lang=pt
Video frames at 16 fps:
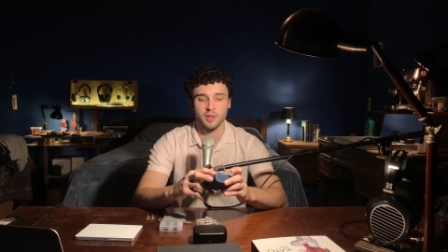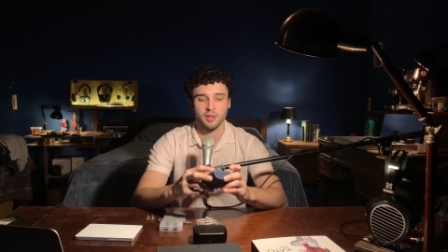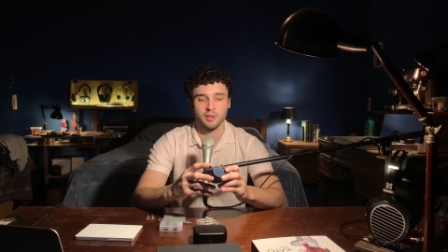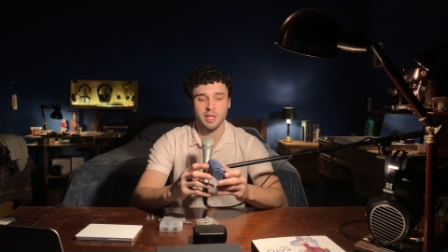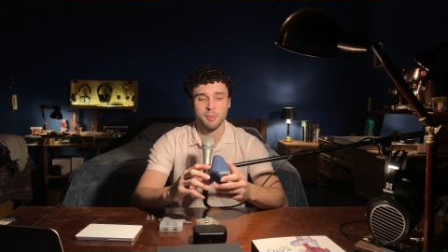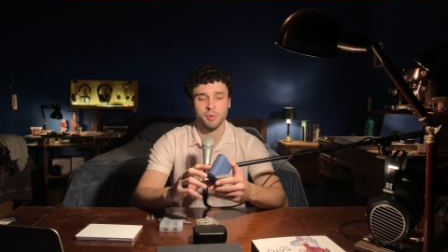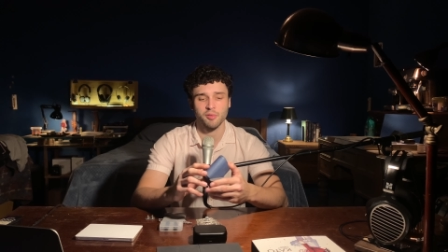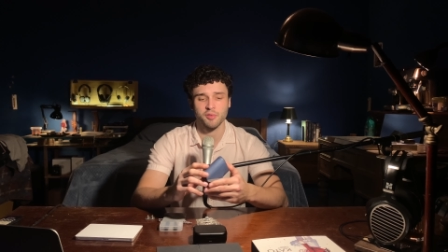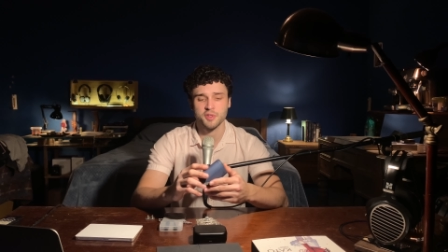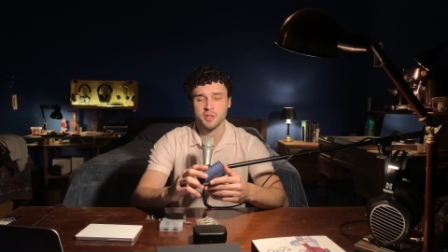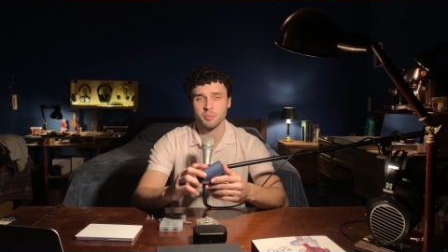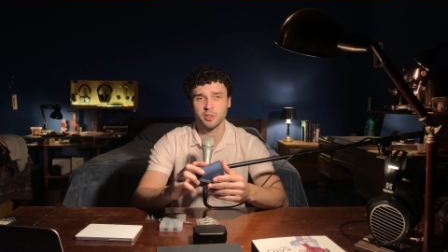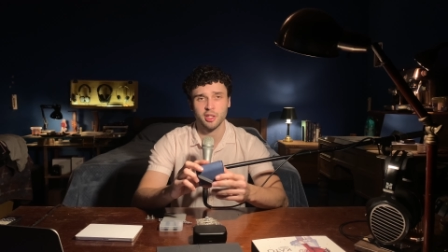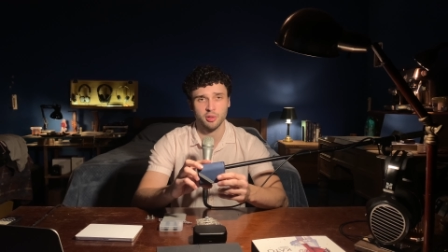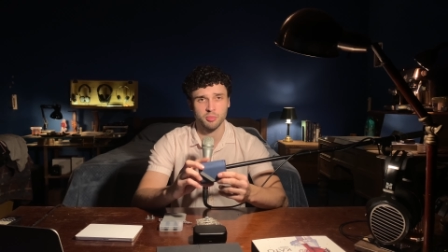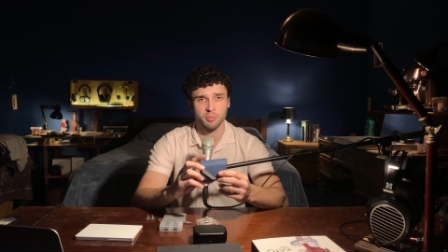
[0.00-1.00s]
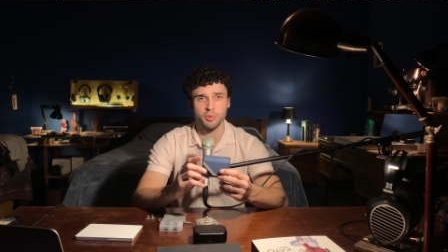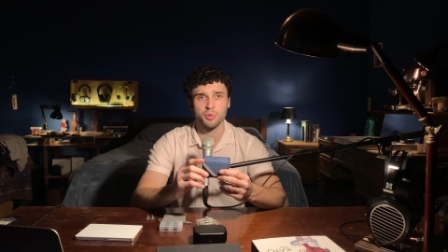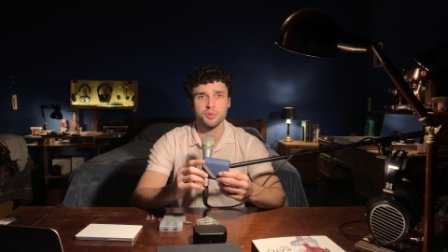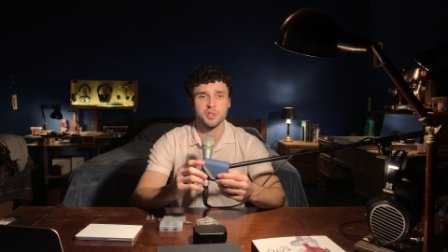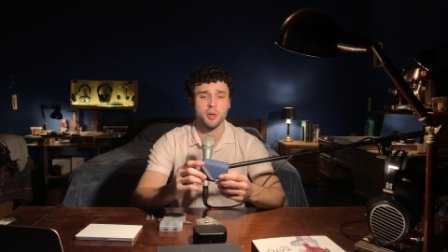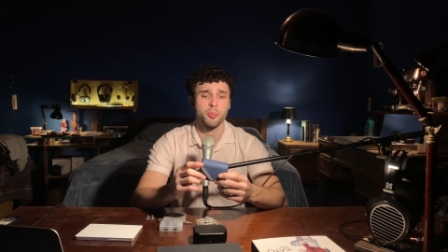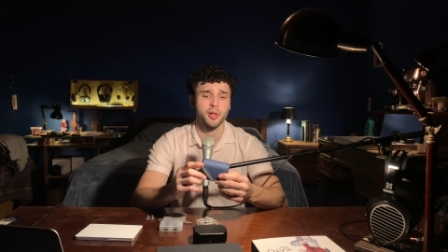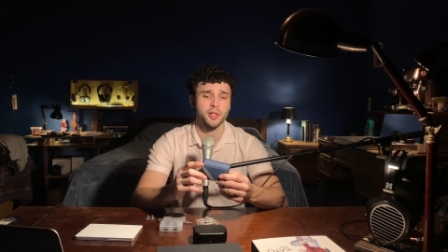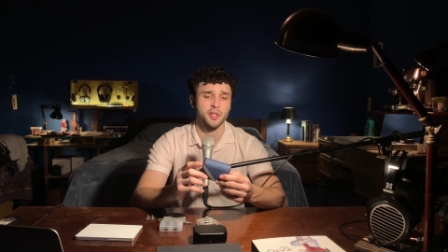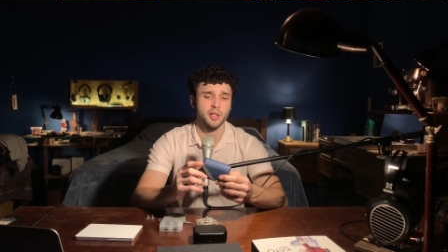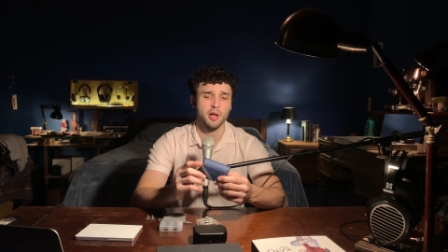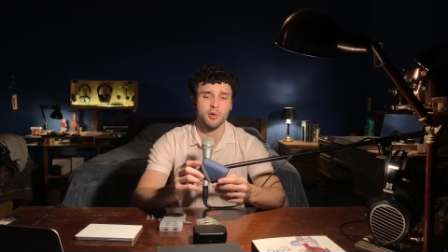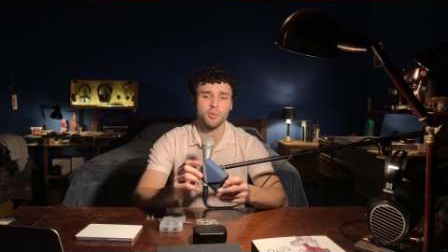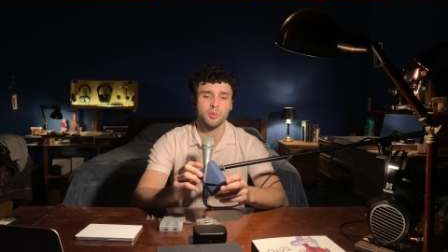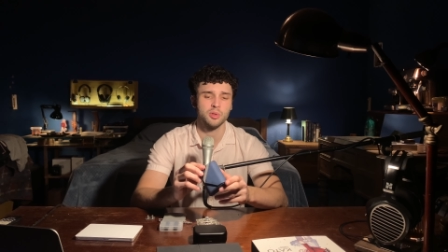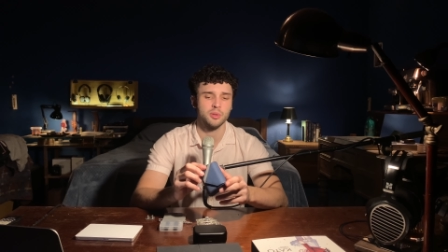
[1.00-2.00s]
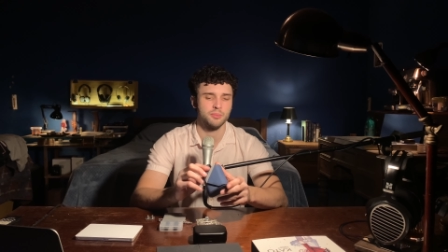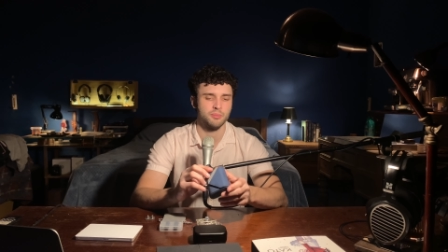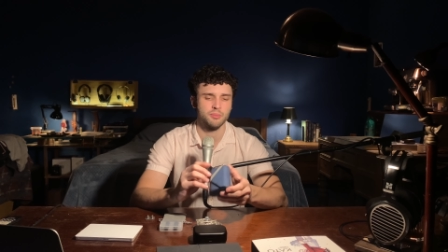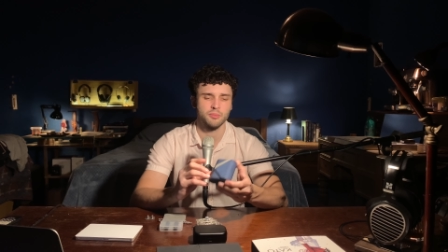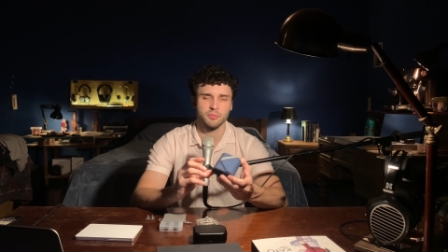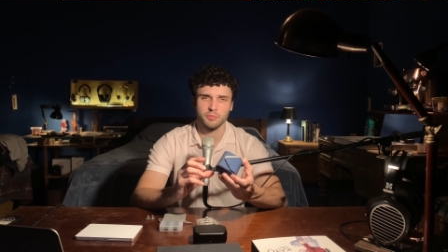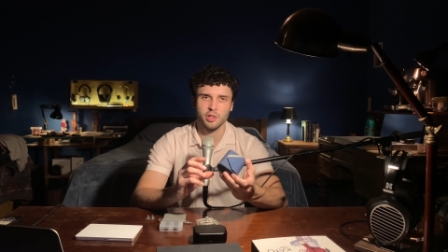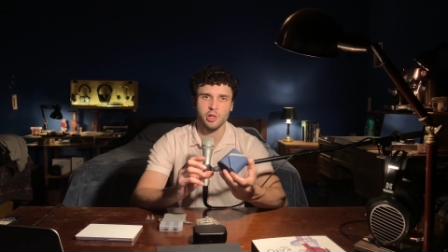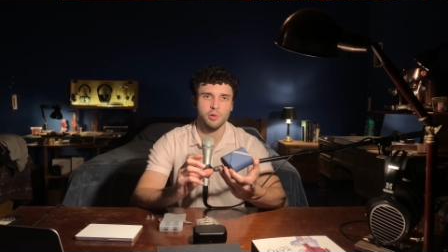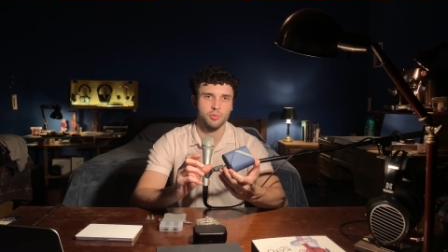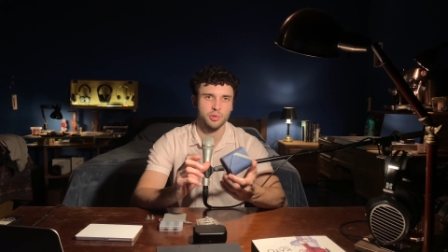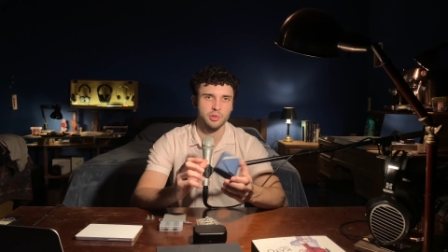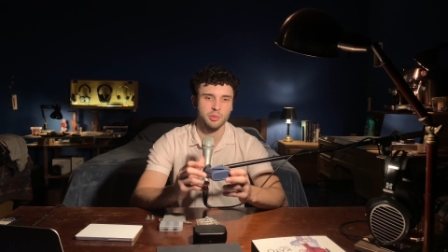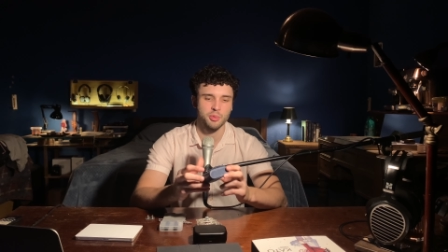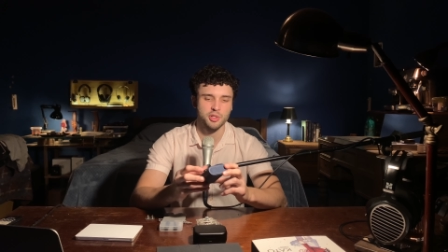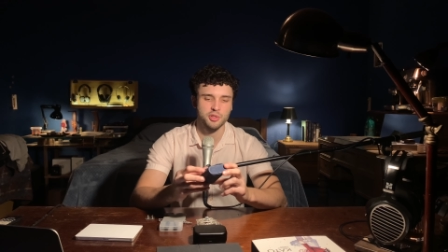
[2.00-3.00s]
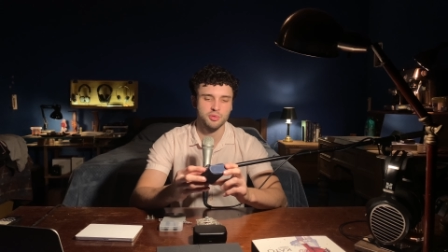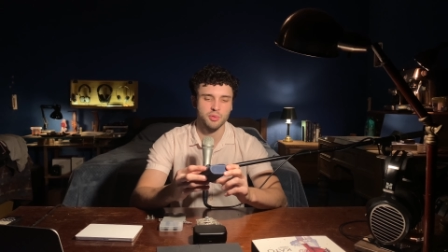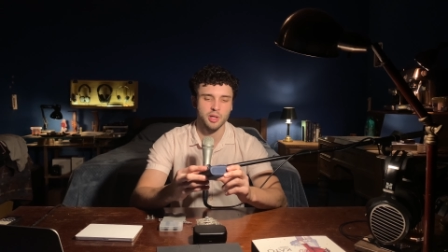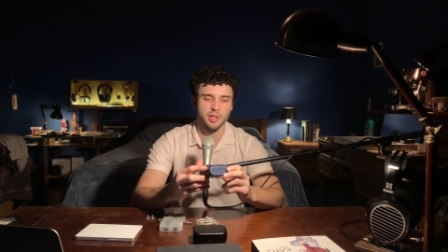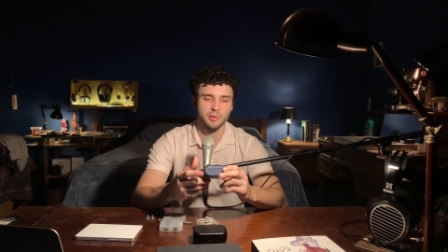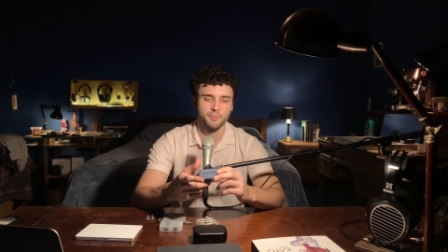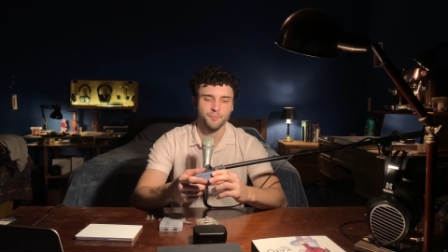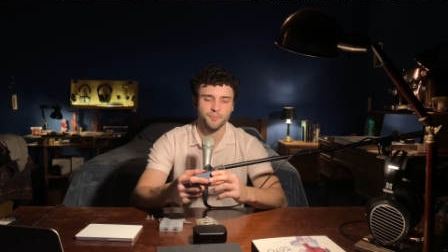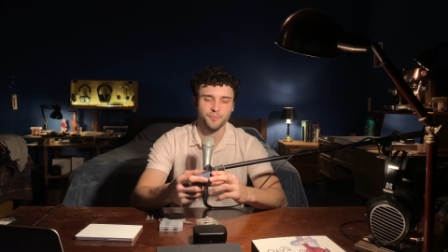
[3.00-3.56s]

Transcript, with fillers: dá para você botar no bolso, dá para andar na rua, tranquilamente com ela.